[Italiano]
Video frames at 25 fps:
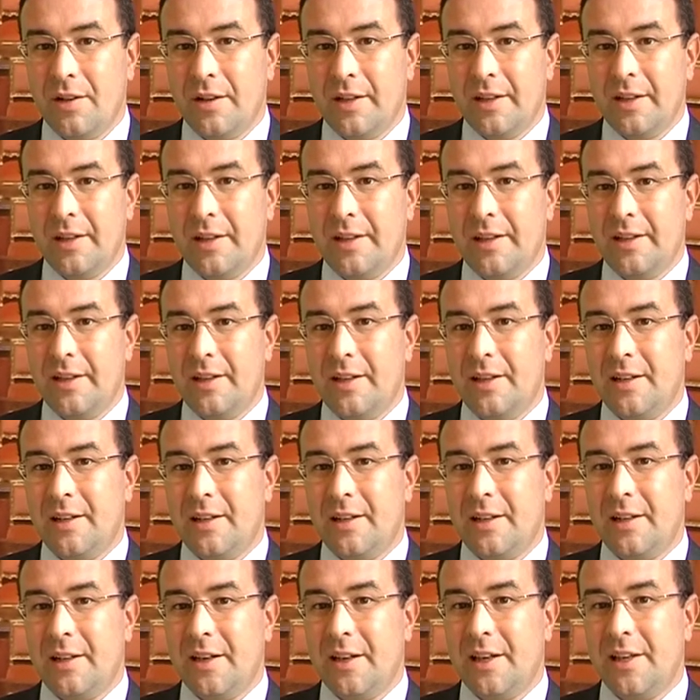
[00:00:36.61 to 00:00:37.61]
e
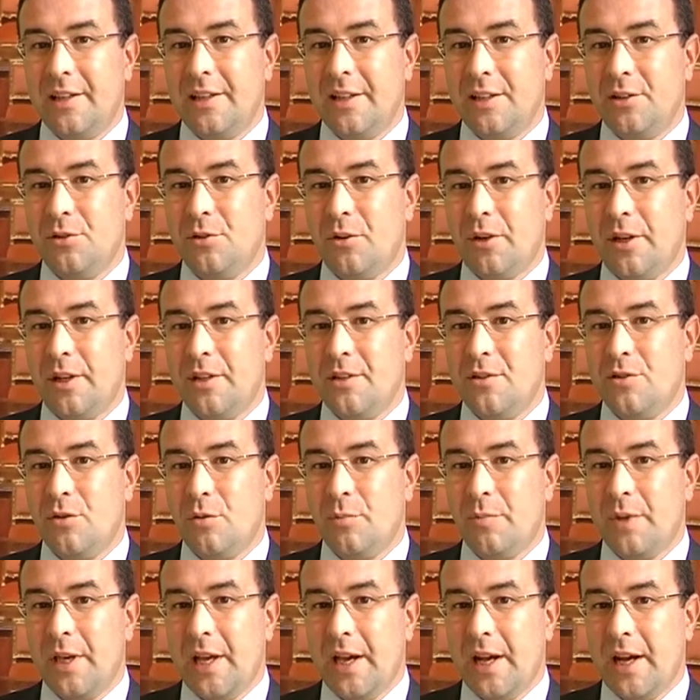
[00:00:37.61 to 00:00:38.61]
l'architetto
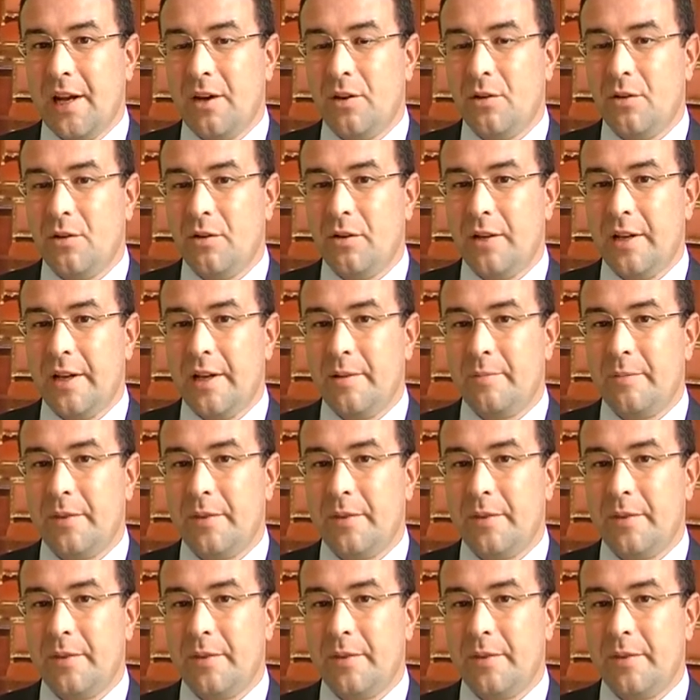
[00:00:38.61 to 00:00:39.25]
Renzo Piano e il